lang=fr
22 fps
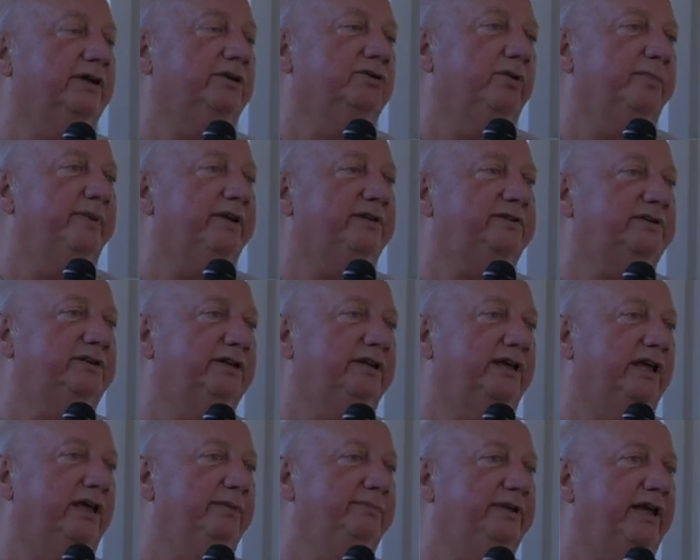
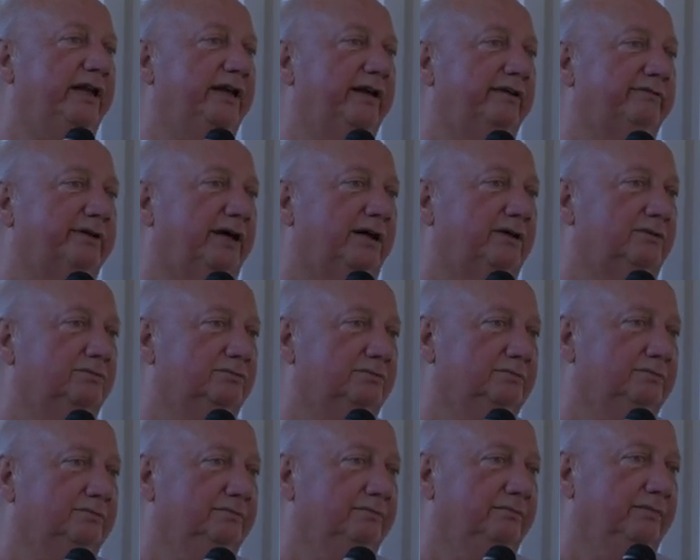domestiqué bien avant.
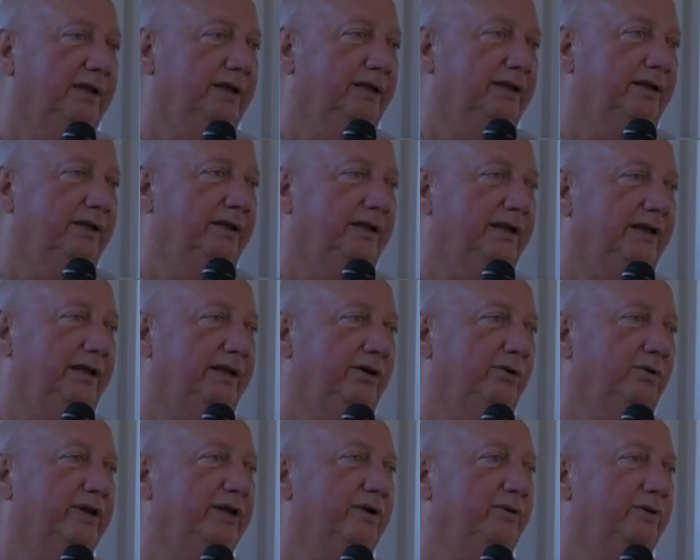Et
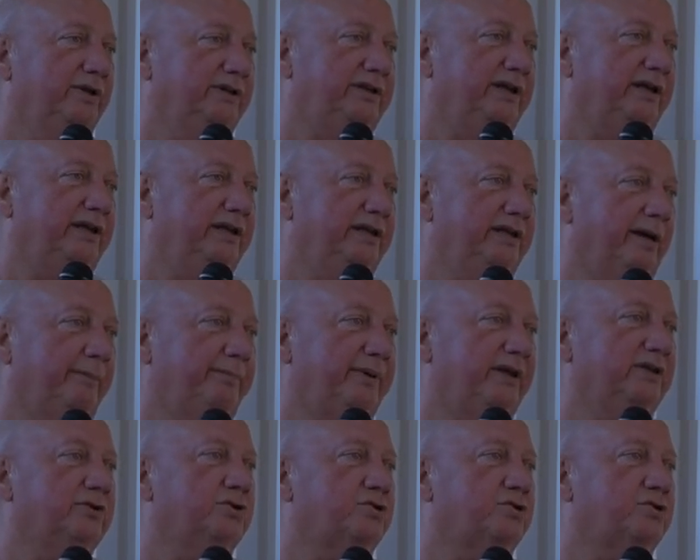au néolithique, il n'y a pas de